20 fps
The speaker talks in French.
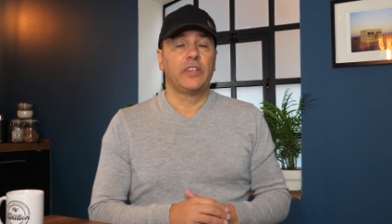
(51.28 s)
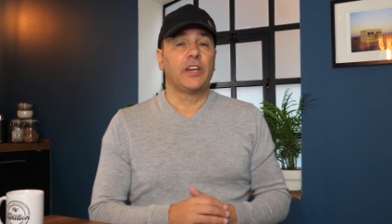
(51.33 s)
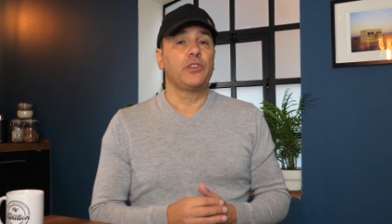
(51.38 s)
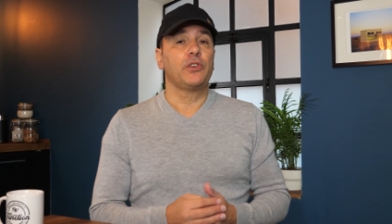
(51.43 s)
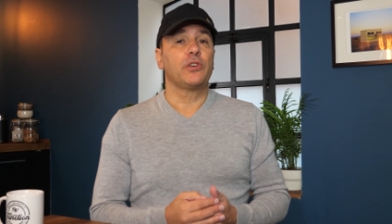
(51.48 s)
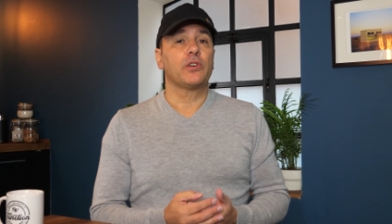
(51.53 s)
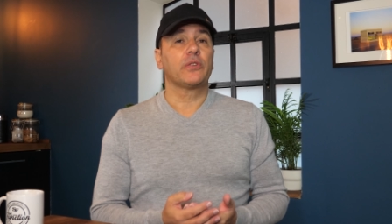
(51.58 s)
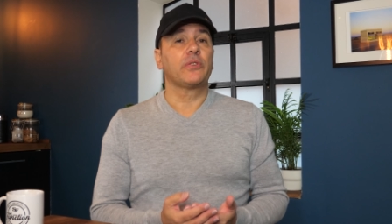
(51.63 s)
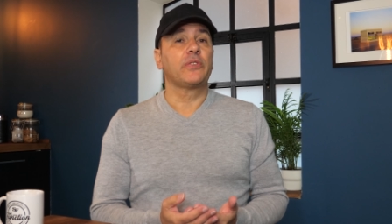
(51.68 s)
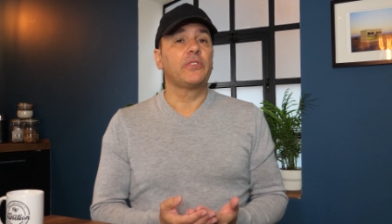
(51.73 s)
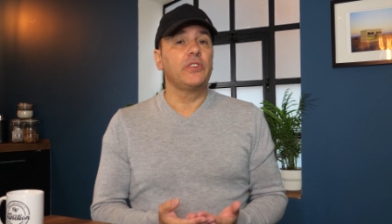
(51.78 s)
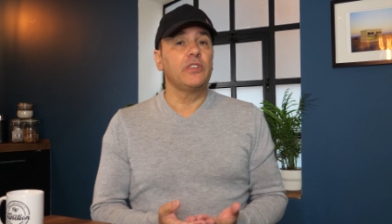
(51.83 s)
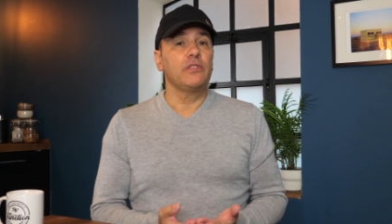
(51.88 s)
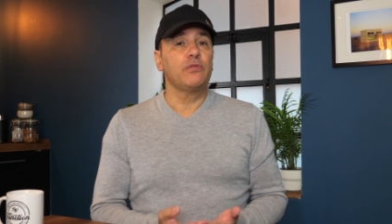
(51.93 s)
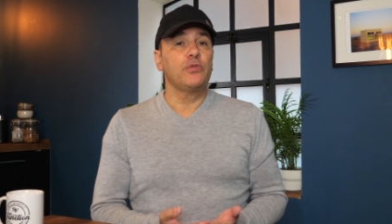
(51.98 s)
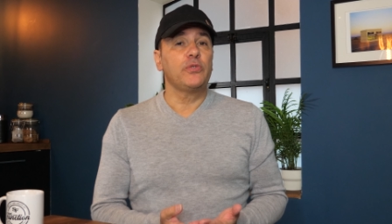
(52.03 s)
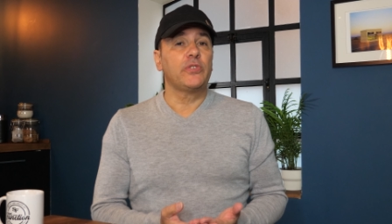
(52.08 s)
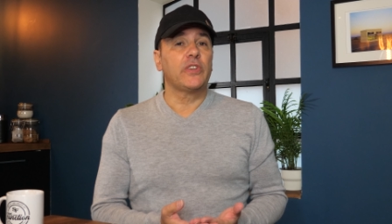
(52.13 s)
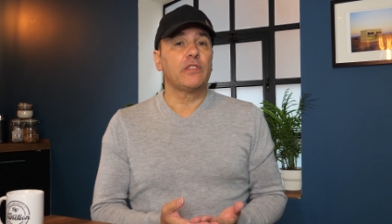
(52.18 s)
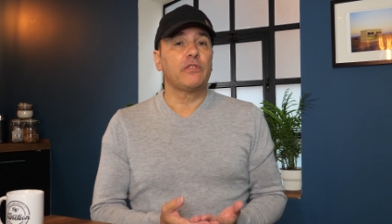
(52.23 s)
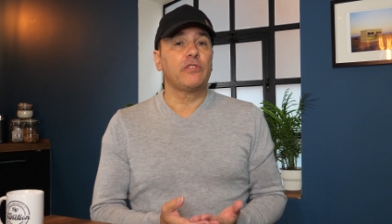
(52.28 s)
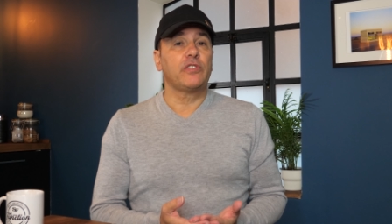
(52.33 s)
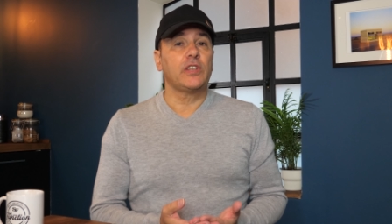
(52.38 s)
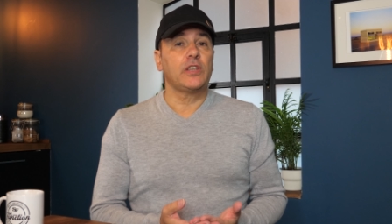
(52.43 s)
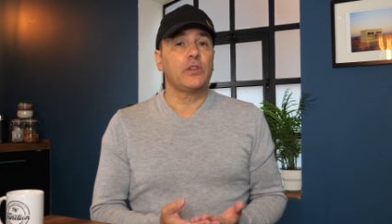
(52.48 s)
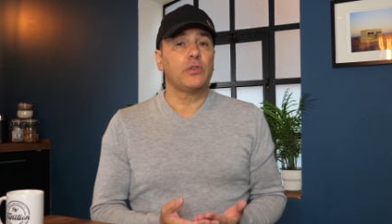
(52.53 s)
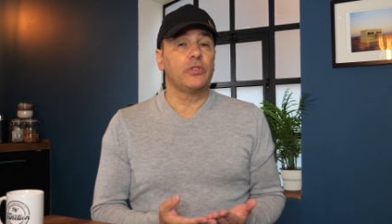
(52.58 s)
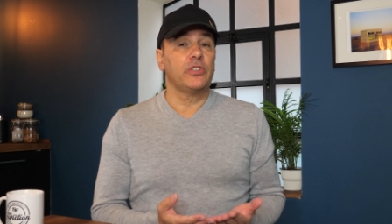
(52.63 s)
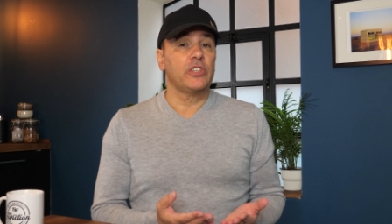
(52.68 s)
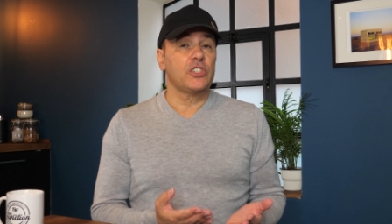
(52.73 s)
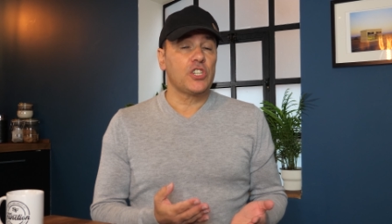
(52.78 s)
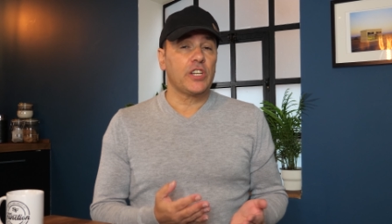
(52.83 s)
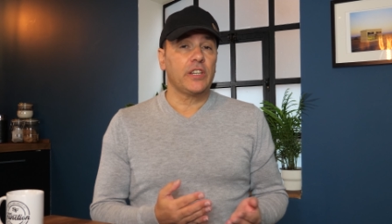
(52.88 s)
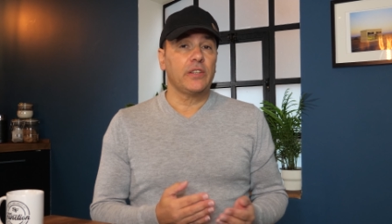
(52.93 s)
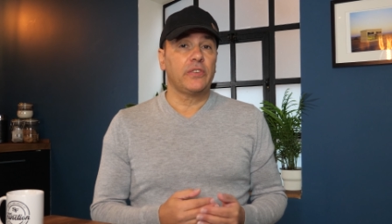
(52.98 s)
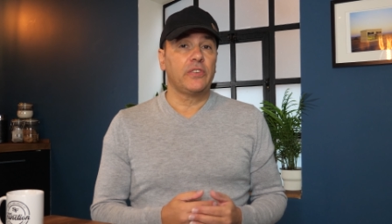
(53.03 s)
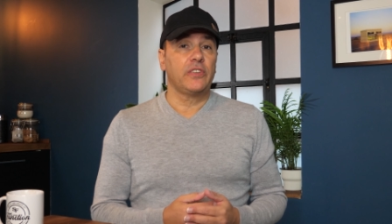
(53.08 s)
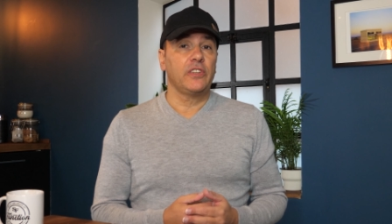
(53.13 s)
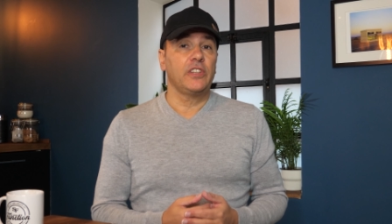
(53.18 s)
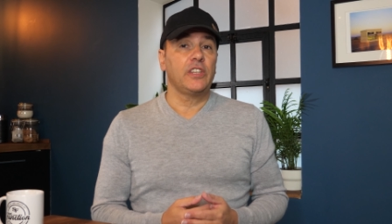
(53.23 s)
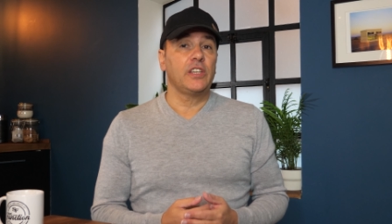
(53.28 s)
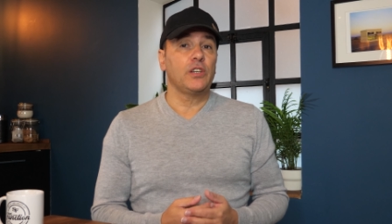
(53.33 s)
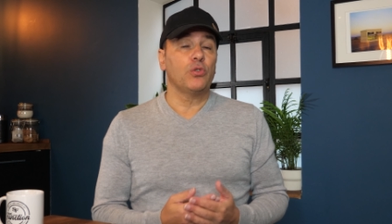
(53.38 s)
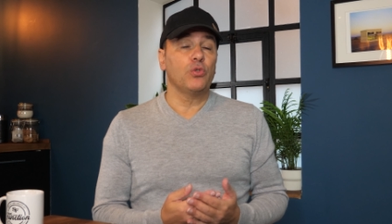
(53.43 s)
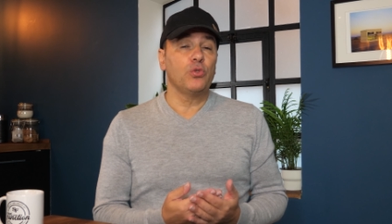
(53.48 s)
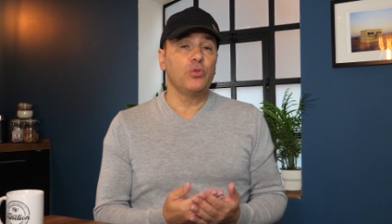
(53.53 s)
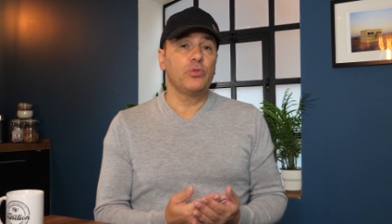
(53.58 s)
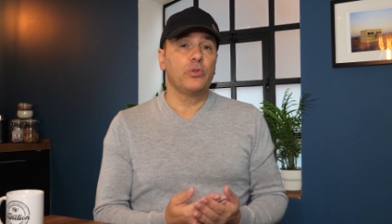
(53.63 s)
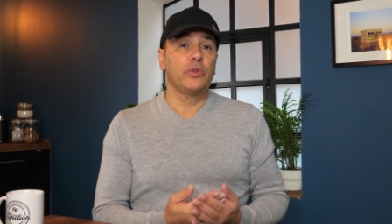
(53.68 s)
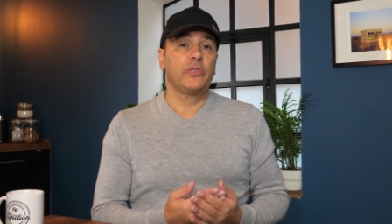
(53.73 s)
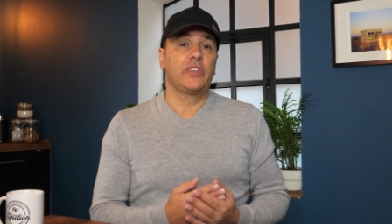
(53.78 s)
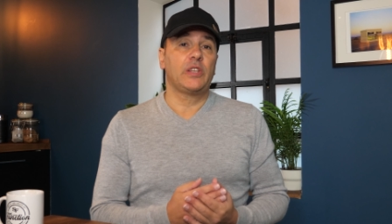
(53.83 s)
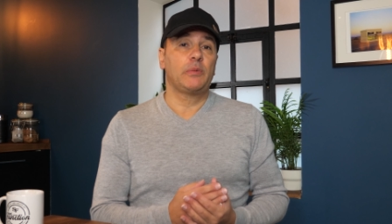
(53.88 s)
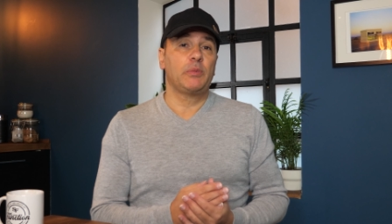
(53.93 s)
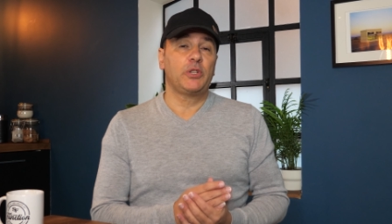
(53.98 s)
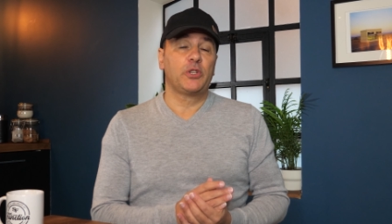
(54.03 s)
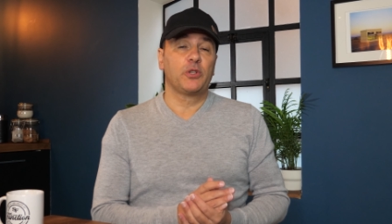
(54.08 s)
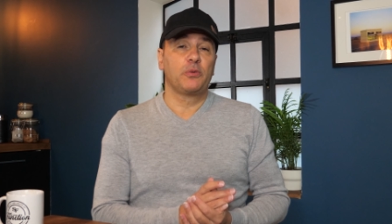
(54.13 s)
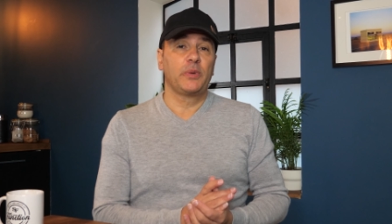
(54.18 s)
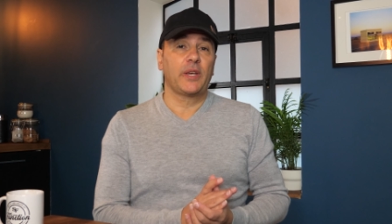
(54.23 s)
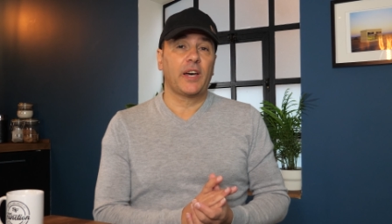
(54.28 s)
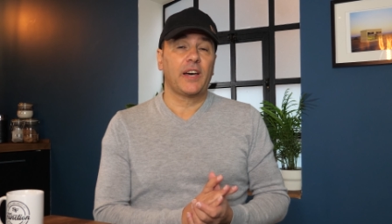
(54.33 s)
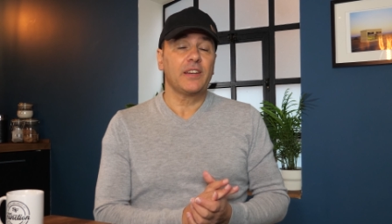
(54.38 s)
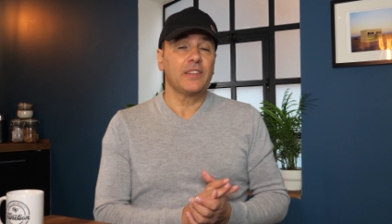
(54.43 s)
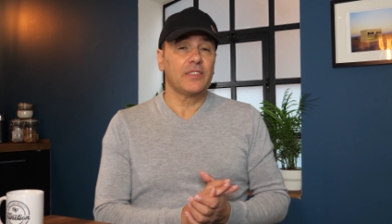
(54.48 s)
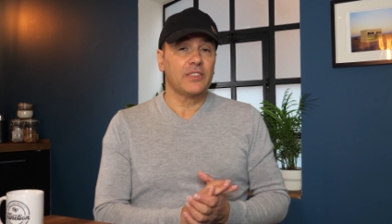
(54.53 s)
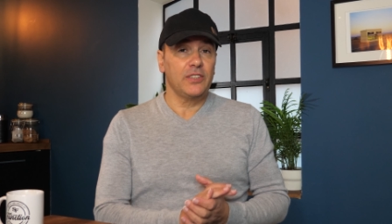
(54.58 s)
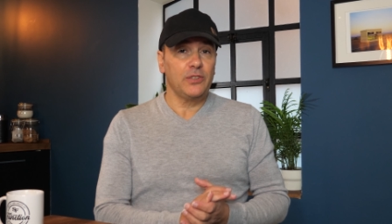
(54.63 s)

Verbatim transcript: D'ailleurs, si vous avez euh, déjà essayé une de ces méthodes miracles,